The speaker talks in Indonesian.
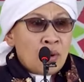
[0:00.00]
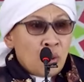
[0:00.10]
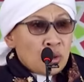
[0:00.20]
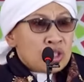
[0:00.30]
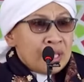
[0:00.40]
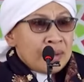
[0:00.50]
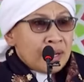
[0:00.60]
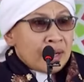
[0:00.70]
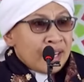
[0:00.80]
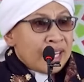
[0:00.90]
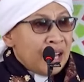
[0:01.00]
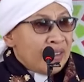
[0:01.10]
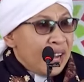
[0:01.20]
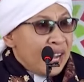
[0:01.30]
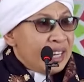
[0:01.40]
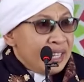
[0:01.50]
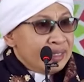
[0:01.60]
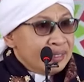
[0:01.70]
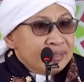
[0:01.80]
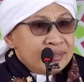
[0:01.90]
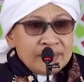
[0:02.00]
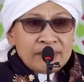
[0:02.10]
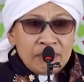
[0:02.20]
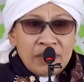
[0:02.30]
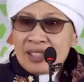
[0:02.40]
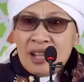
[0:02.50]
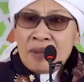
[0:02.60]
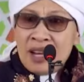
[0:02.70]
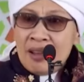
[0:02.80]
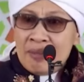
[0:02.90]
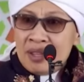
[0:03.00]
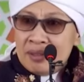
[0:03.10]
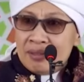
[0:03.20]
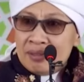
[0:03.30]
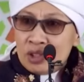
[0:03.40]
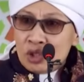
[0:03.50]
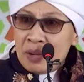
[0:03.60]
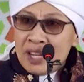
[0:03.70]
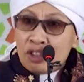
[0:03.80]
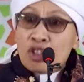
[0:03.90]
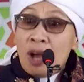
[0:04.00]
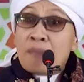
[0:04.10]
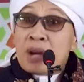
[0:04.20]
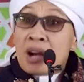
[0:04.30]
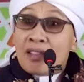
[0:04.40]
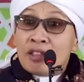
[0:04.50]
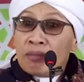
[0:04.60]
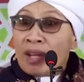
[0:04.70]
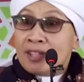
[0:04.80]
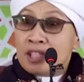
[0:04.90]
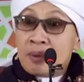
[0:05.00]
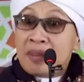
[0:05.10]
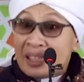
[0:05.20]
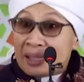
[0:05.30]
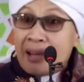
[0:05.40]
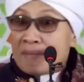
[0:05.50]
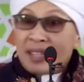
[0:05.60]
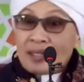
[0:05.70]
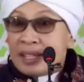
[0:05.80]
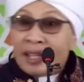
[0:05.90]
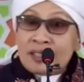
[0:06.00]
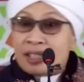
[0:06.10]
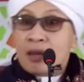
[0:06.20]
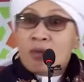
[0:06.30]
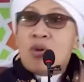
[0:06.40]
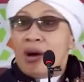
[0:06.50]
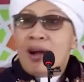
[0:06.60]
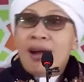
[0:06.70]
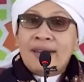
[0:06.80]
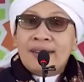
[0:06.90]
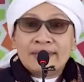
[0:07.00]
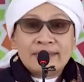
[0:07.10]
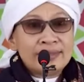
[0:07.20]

Ngurusi kekhilafahan ini para sahabat Nabi supaya tidak berantem nanti sebab ini terlambat sedikit saja wah